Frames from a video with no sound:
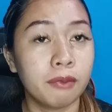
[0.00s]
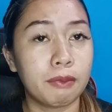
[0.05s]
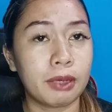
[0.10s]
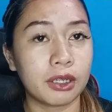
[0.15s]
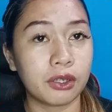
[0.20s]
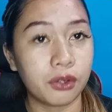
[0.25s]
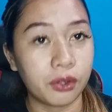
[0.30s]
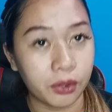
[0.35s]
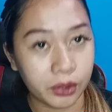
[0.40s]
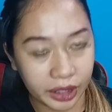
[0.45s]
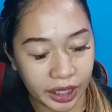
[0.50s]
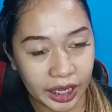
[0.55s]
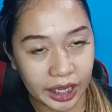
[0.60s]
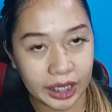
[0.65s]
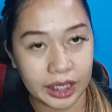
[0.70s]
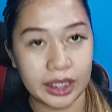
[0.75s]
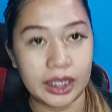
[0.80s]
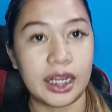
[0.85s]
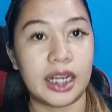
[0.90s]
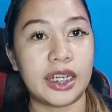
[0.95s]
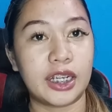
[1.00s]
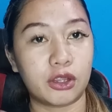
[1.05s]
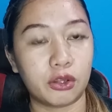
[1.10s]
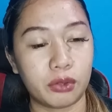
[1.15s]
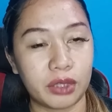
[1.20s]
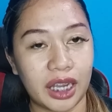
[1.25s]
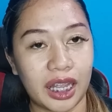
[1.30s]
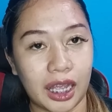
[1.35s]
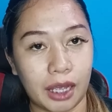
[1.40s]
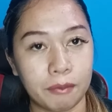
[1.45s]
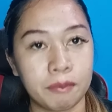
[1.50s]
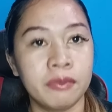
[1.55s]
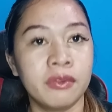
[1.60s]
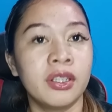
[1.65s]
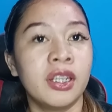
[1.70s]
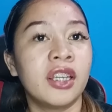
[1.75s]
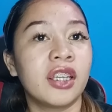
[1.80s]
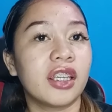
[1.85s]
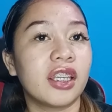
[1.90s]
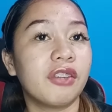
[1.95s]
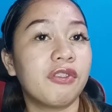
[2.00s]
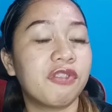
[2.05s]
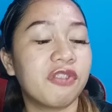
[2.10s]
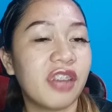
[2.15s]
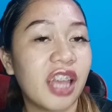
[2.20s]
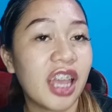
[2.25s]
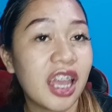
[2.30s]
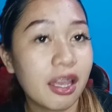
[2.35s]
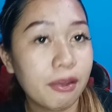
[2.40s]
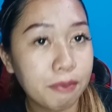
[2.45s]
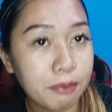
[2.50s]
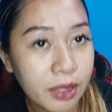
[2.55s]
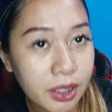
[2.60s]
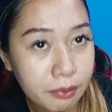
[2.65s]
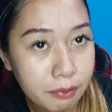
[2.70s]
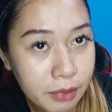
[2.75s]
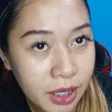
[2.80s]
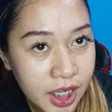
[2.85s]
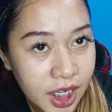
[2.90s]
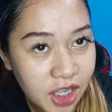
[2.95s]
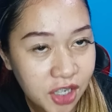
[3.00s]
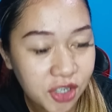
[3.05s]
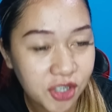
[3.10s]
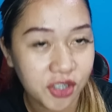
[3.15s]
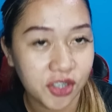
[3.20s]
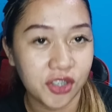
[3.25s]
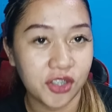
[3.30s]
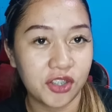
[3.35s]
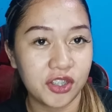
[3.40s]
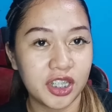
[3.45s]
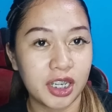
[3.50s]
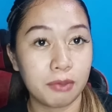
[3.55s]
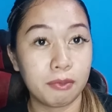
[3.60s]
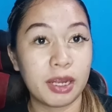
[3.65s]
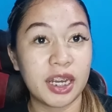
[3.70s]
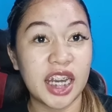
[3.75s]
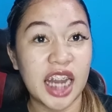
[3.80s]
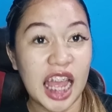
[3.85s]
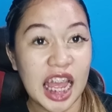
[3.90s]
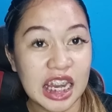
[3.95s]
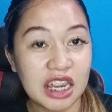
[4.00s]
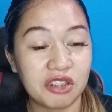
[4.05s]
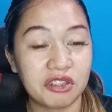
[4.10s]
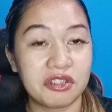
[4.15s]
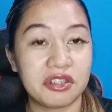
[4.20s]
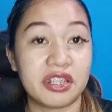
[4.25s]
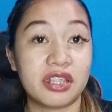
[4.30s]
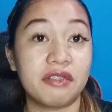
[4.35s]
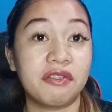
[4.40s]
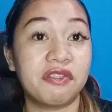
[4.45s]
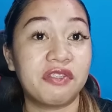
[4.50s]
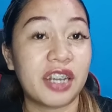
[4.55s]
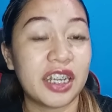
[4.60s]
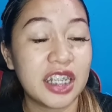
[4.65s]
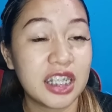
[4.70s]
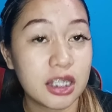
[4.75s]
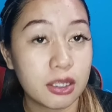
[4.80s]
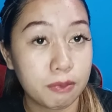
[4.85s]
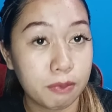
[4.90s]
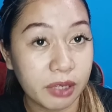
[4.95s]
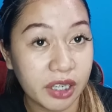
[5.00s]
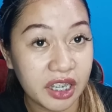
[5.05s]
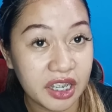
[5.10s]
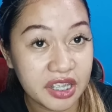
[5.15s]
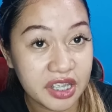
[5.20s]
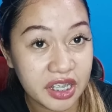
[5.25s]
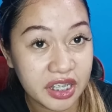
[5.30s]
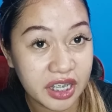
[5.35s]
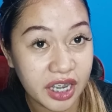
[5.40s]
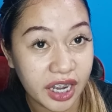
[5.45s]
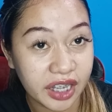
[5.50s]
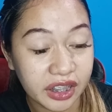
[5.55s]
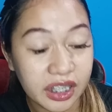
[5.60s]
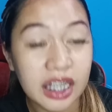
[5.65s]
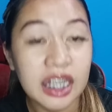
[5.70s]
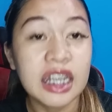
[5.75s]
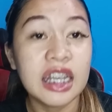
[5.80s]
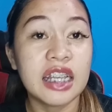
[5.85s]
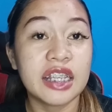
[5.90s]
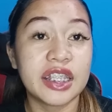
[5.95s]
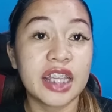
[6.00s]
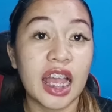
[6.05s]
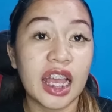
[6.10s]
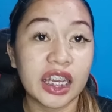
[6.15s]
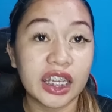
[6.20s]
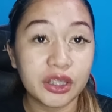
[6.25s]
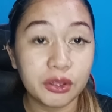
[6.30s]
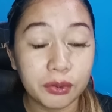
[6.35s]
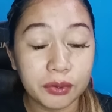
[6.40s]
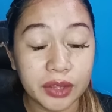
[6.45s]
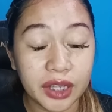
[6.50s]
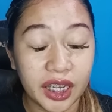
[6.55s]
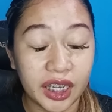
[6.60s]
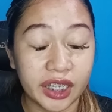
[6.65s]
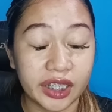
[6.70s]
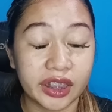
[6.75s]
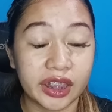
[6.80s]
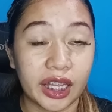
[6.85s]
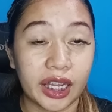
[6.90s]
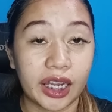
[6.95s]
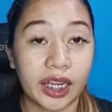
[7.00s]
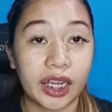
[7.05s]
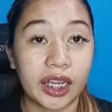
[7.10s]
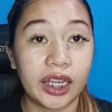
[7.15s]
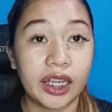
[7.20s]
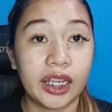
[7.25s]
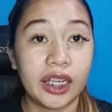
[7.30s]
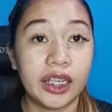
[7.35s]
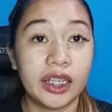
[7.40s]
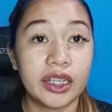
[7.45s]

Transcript: Pero okay, ganito na If ever man ho na manalo si Vice President Sara Duterte